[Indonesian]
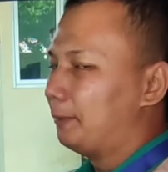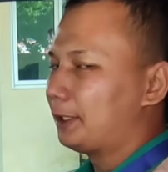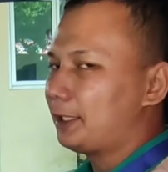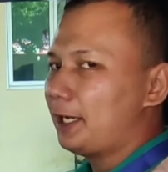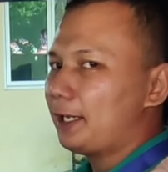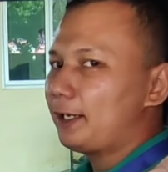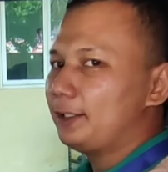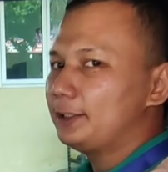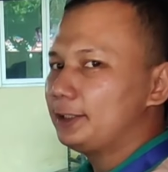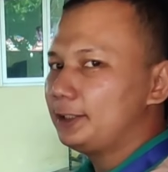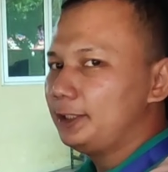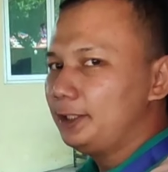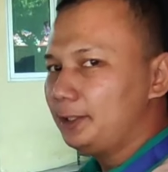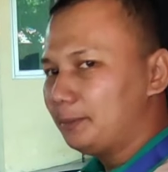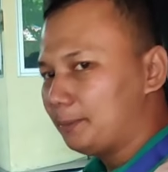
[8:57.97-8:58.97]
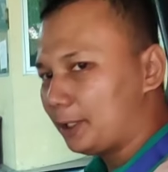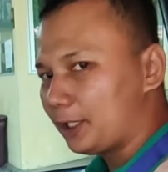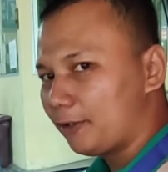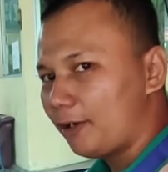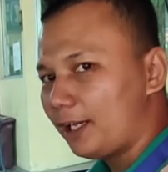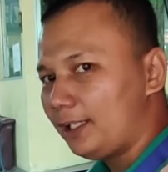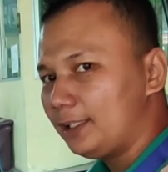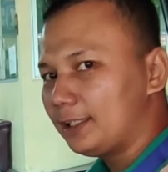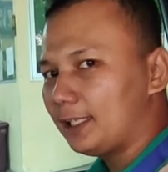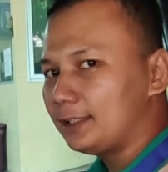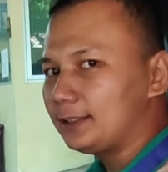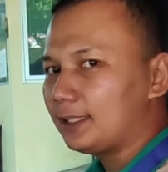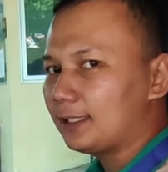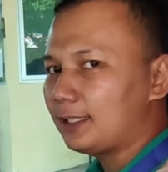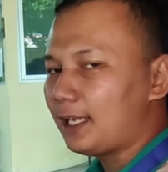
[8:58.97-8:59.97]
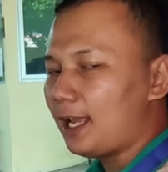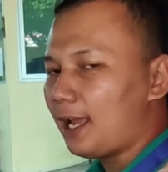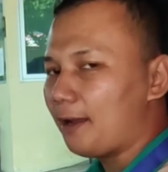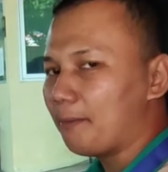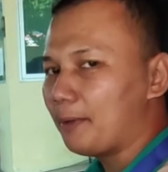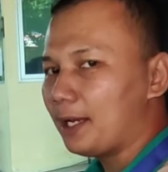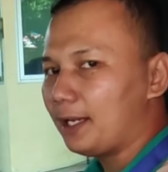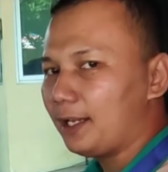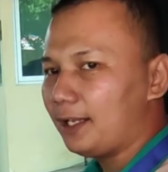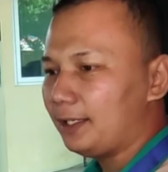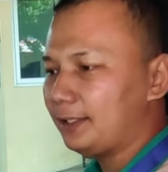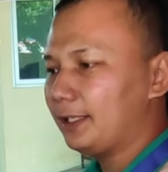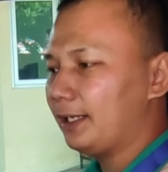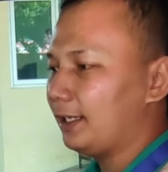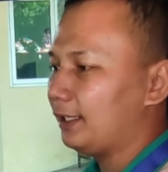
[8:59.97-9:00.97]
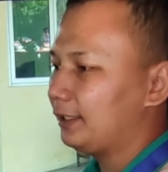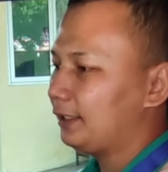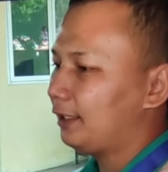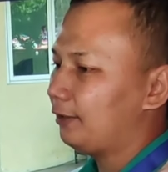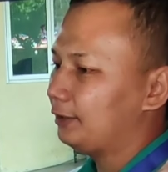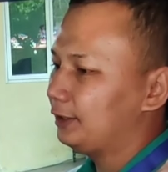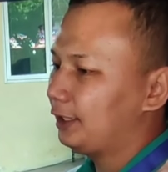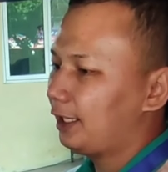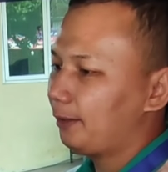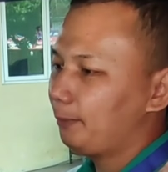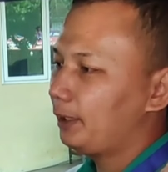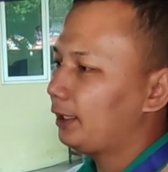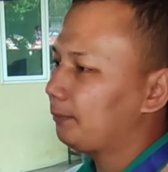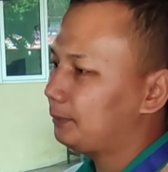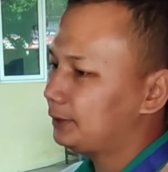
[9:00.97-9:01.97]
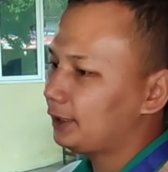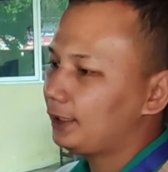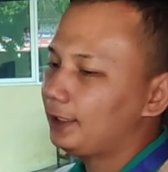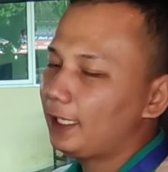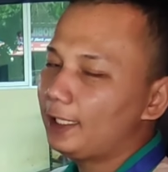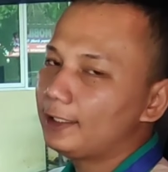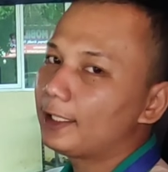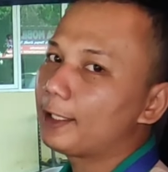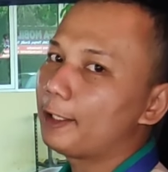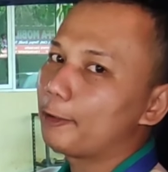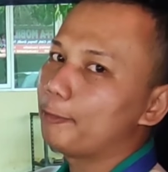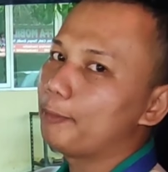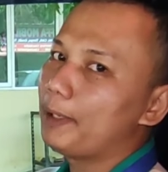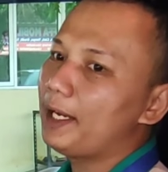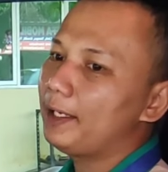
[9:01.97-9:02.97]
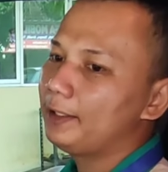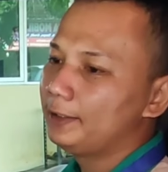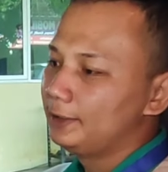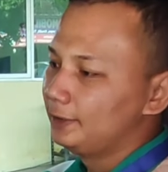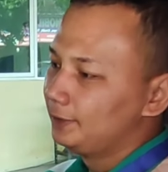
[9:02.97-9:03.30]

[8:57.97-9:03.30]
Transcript: bergaransi berkualitas serta amanah dan nanti kalau jangan minat bisa diantar ke rumah